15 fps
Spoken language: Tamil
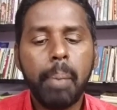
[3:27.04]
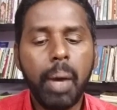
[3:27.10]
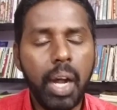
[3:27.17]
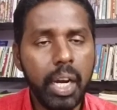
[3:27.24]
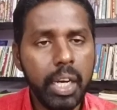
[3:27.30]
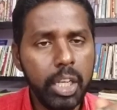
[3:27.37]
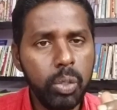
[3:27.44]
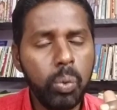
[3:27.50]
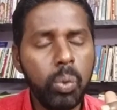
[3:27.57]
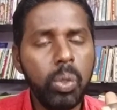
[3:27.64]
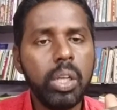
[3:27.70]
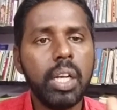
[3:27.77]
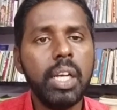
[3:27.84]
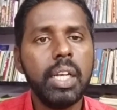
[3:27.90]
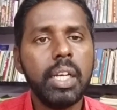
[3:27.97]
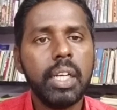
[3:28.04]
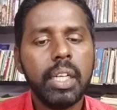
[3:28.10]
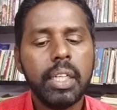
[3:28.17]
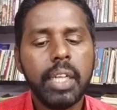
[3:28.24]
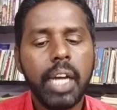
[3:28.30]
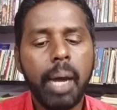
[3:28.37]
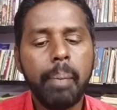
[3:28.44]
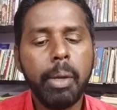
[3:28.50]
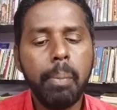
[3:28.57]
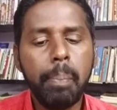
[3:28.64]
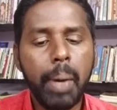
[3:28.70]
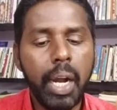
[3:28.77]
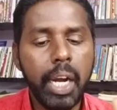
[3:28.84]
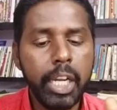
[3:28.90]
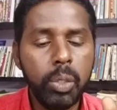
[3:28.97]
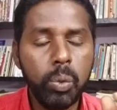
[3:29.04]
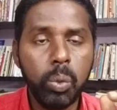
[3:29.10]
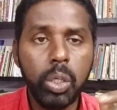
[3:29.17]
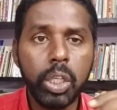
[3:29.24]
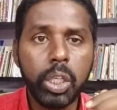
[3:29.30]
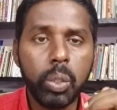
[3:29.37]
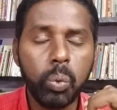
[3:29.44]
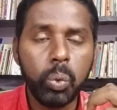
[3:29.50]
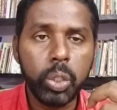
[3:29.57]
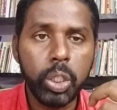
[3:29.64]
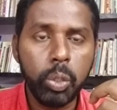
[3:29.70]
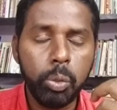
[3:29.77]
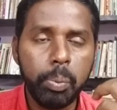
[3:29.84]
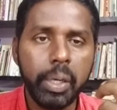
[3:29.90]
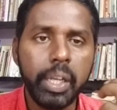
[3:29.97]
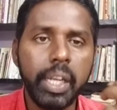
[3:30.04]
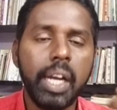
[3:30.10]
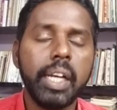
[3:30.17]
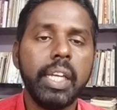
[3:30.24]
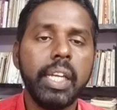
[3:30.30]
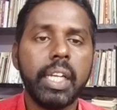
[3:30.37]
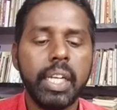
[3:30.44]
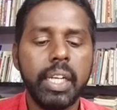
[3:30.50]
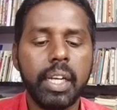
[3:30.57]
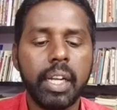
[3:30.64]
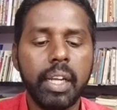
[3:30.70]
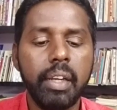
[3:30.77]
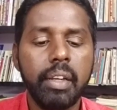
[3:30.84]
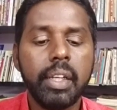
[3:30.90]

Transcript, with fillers: பாட நூல்கள் அப்புறம் பாடநூல்களுக்கு உதவுபாயாக இருக்கின்ற